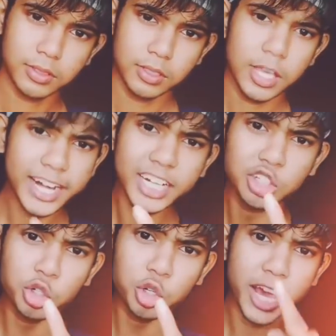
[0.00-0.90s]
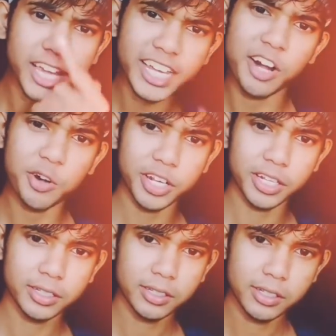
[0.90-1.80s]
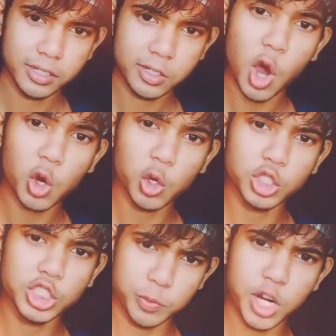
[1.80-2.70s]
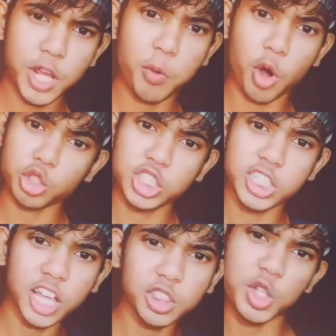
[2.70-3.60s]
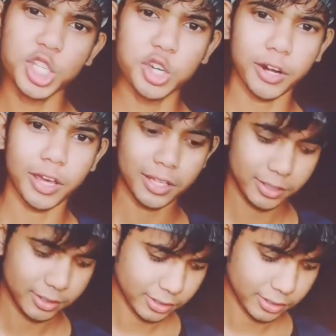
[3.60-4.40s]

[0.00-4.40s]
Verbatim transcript: একটা ছোট্ট রাগের কারণে কখনো জীবনে বড় সিদ্ধান্ত নিও না